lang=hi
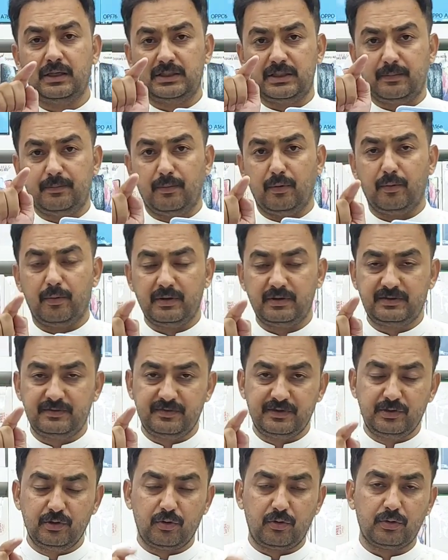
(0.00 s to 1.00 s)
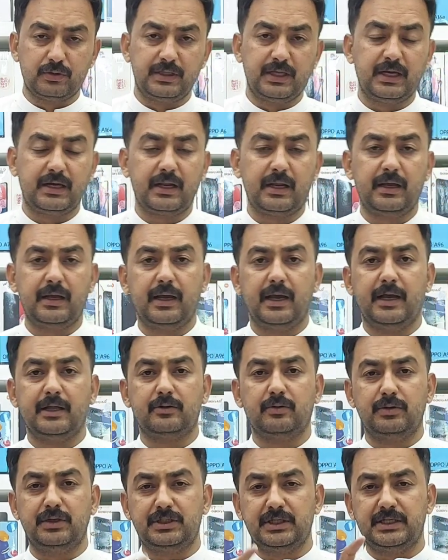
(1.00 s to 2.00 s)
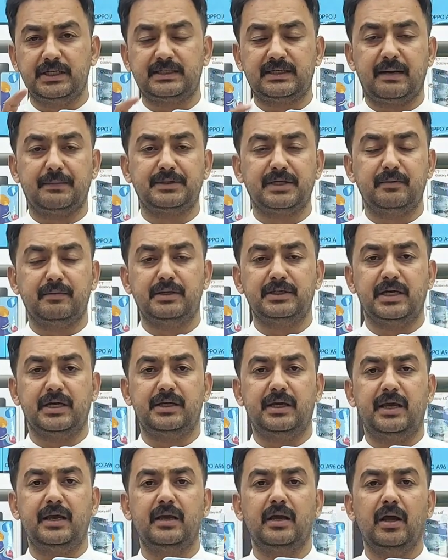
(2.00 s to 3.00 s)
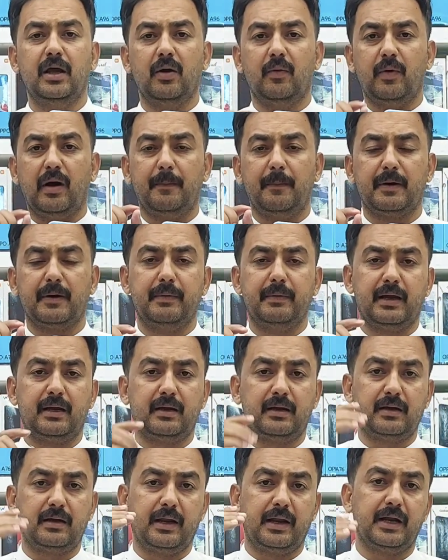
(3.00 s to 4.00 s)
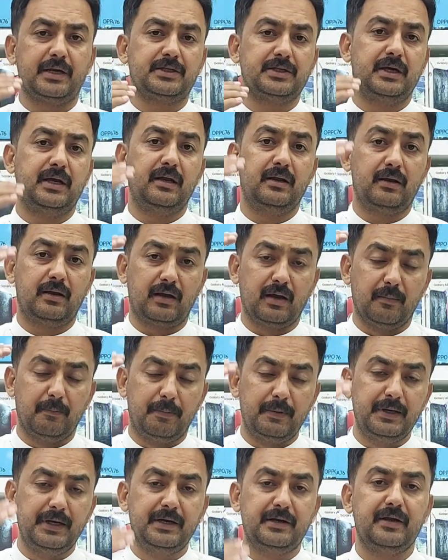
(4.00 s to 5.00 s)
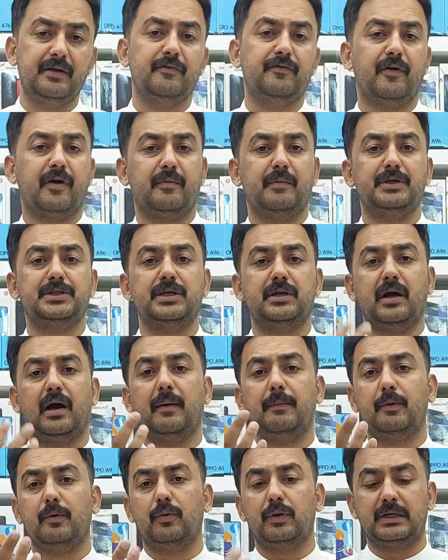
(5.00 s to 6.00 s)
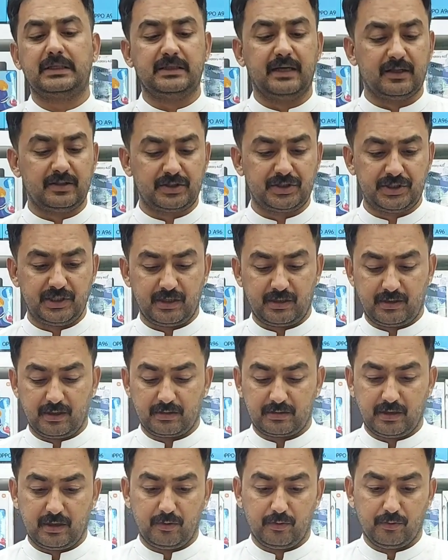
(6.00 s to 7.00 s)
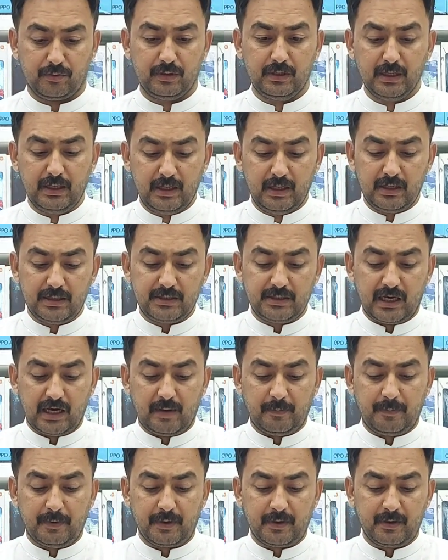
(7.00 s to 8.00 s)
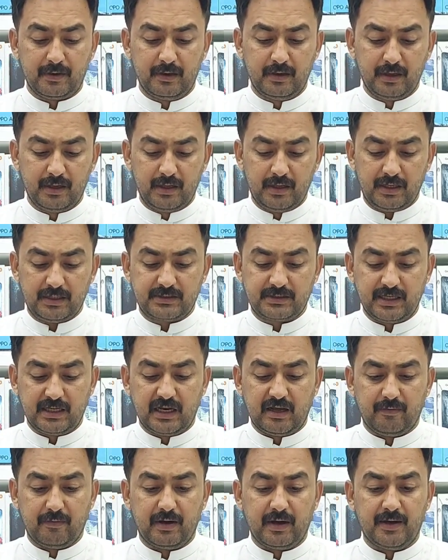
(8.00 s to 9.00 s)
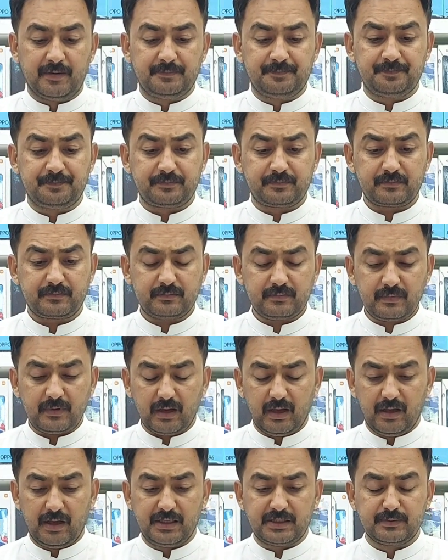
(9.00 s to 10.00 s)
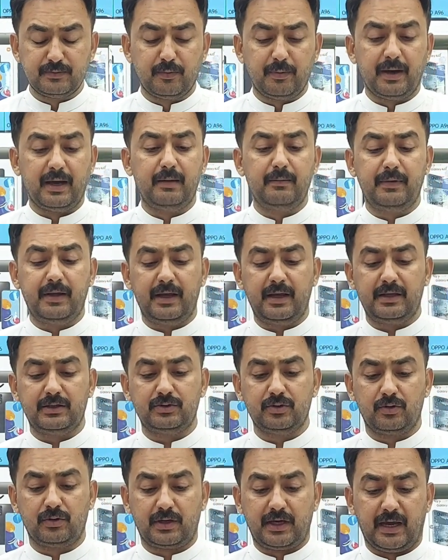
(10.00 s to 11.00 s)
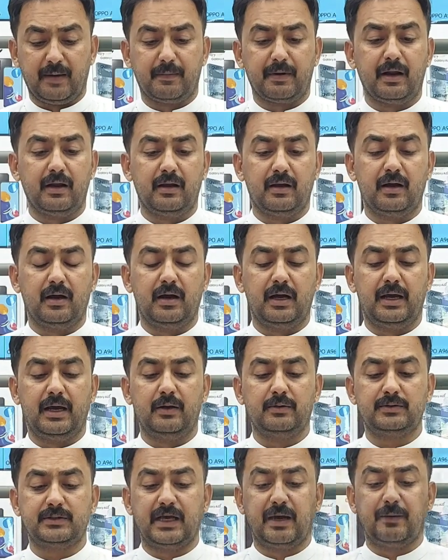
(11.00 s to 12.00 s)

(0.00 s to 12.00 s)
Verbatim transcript: जब इस वीडियो को देख रहे हैं तो नीचे डिस्क्रिप्शन में जाइए वहाँ पर मैं करेक्ट कम्प्लीट इन्फॉर्मेशन आप लोगों के साथ शेयर करता हूँ यहाँ पर इसके अलावा इस मोबाइल में जो कैमरा लगा है उस